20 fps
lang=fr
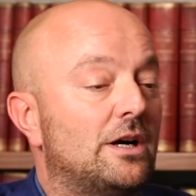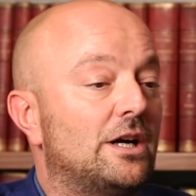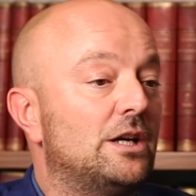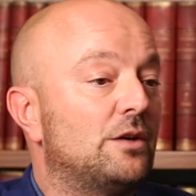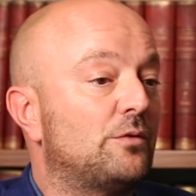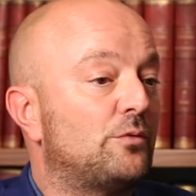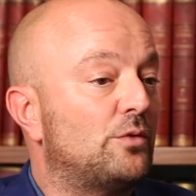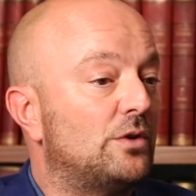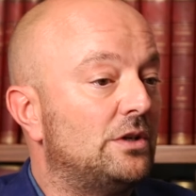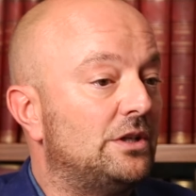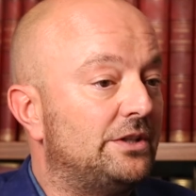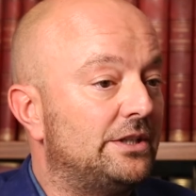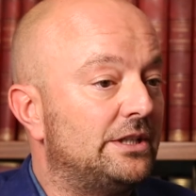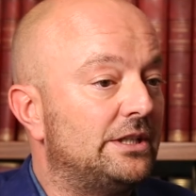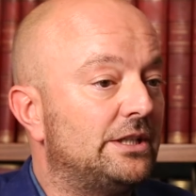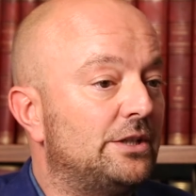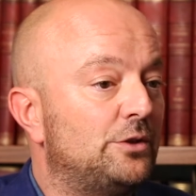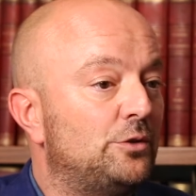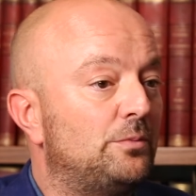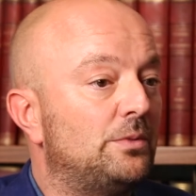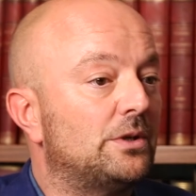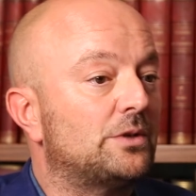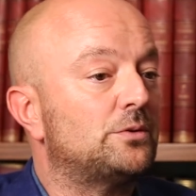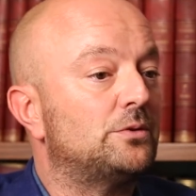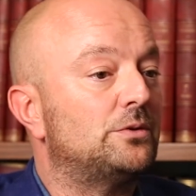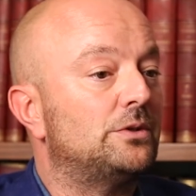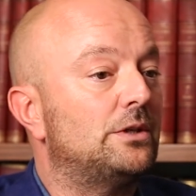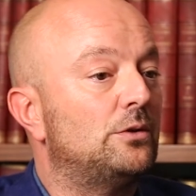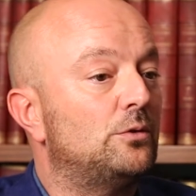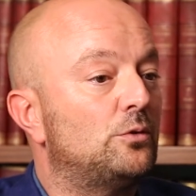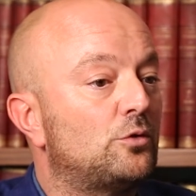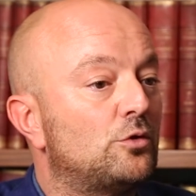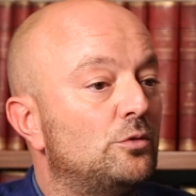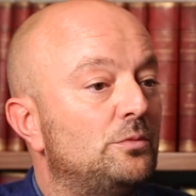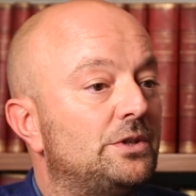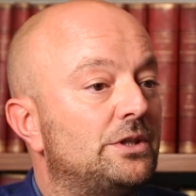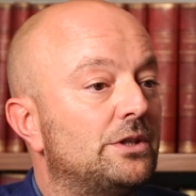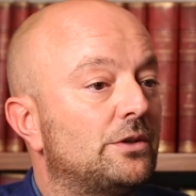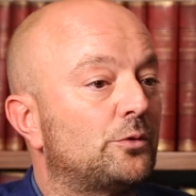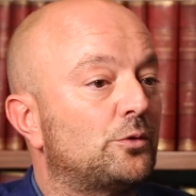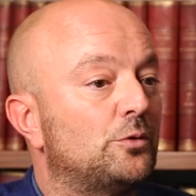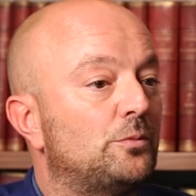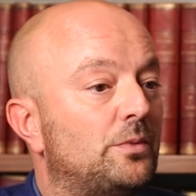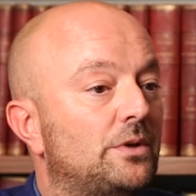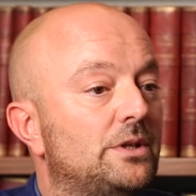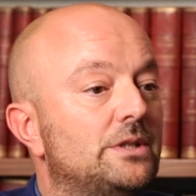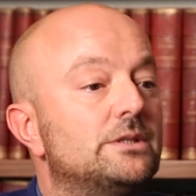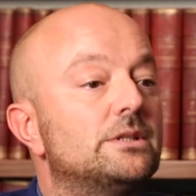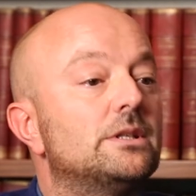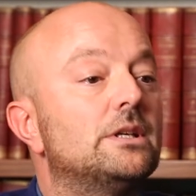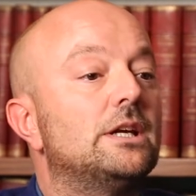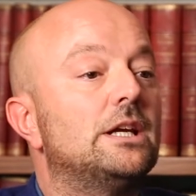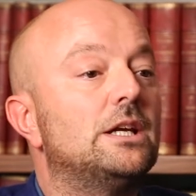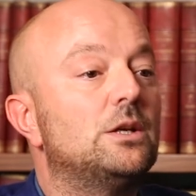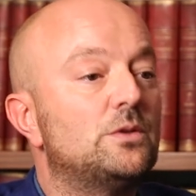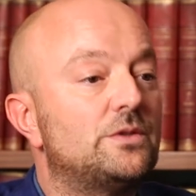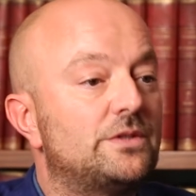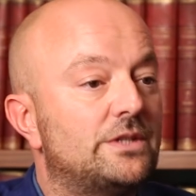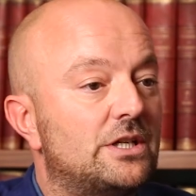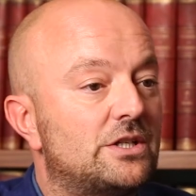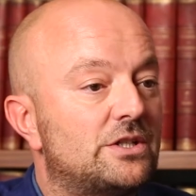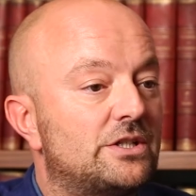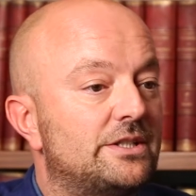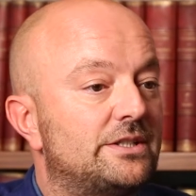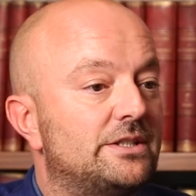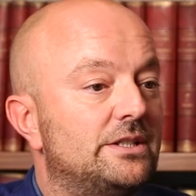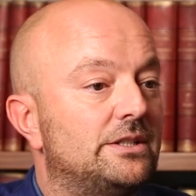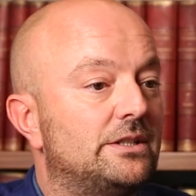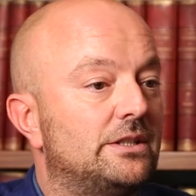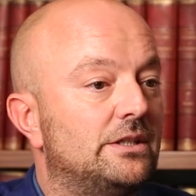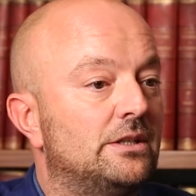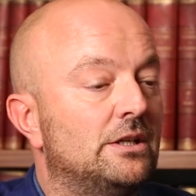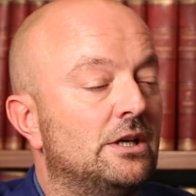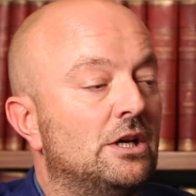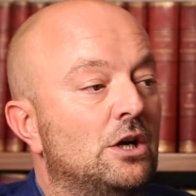à la fois les délégués du personnel, le comité d'entreprise et le CHSCT.